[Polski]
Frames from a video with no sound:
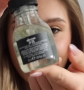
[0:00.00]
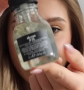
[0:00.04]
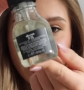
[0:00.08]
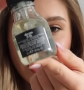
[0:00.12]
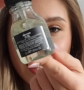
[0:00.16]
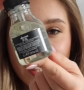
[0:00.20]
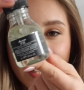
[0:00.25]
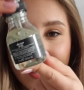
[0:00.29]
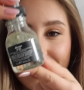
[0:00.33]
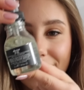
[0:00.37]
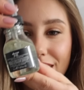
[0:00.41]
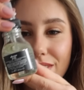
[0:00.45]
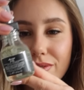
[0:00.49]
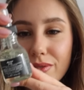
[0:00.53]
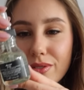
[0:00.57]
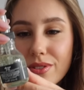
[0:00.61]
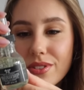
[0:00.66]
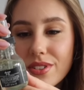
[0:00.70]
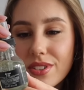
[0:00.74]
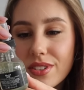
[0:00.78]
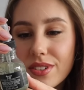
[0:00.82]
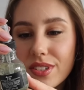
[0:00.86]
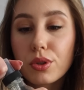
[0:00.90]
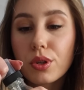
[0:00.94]
olejek na
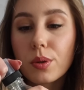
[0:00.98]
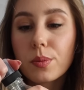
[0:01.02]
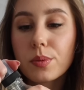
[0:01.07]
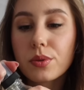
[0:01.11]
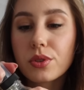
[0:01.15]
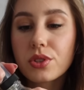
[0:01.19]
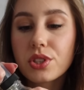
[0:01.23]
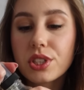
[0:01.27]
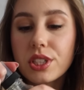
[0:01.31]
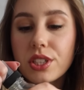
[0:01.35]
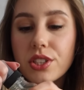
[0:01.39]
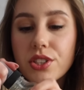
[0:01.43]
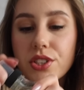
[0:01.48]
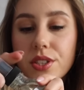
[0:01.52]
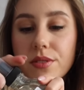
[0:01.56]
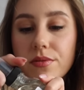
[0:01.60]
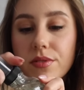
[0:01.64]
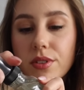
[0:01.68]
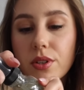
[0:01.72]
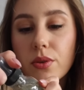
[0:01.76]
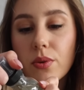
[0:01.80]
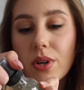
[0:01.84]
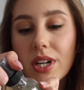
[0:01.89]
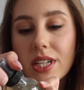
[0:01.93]
włosy. Podobno ślicznie
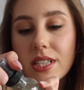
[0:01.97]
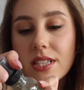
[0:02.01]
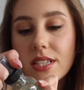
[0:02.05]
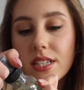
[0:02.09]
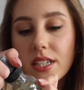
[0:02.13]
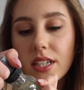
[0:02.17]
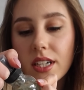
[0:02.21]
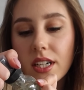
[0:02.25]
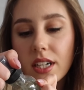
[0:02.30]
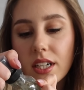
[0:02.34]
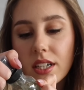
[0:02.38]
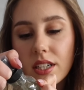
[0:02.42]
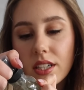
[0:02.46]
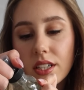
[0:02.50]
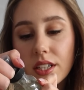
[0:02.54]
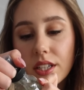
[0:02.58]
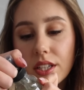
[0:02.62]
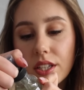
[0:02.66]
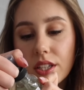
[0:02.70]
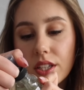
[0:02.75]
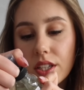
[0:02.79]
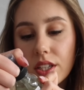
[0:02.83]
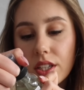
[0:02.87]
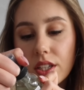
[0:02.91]
wygładza
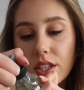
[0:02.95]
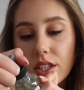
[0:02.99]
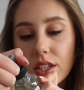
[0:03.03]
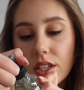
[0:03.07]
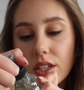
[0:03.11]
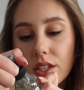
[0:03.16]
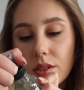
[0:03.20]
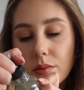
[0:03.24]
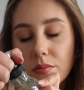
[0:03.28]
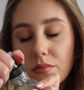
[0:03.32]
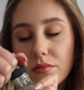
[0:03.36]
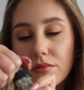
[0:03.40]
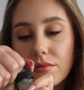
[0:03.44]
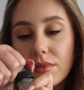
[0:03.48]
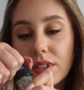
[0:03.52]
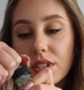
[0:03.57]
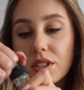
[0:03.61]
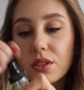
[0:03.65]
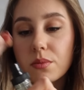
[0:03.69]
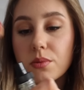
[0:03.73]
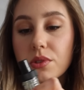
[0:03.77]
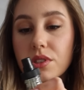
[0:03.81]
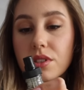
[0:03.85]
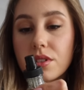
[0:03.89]
i
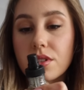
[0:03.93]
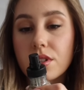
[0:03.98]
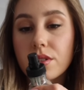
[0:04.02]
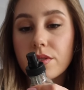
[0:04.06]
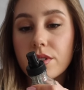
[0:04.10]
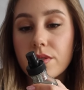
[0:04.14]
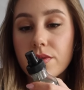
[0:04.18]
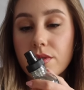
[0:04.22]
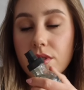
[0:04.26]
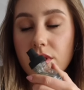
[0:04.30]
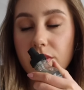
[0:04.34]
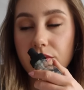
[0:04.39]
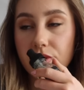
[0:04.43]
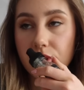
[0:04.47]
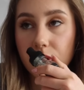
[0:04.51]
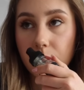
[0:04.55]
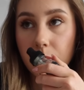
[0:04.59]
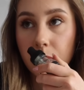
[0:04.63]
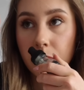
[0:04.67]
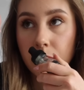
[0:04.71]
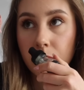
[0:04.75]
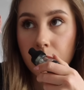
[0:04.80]
warto przetestować, więc wziął.